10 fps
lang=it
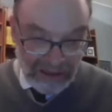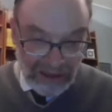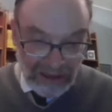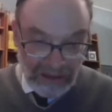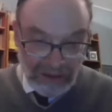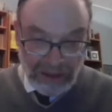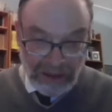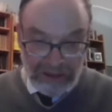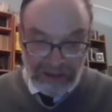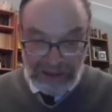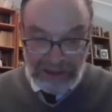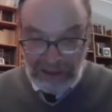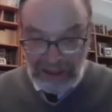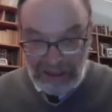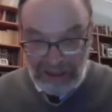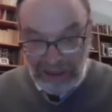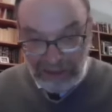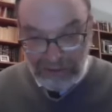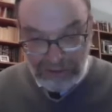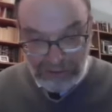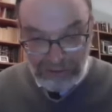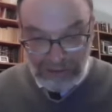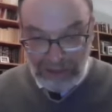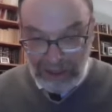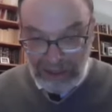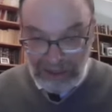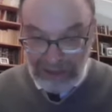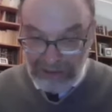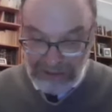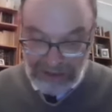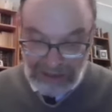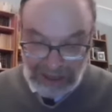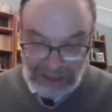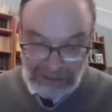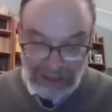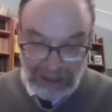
e ancora oggi è conosciuto, alla, considerato alla